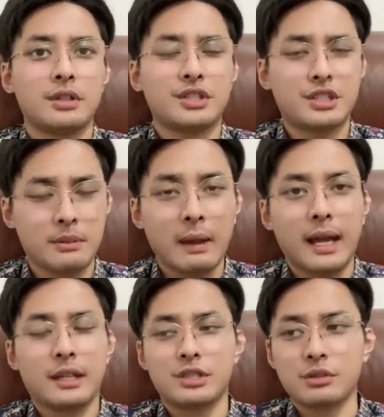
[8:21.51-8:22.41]
气
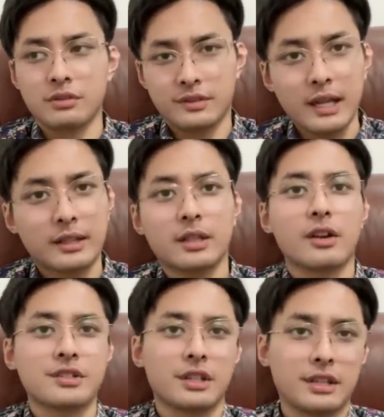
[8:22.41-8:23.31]
脉就是在第
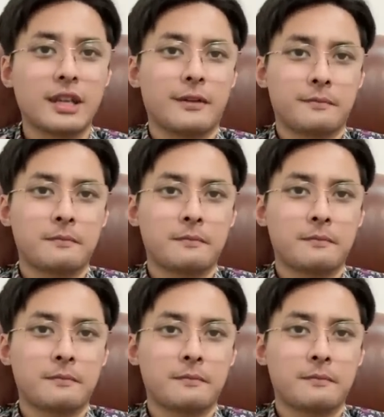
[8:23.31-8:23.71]
二圣殿，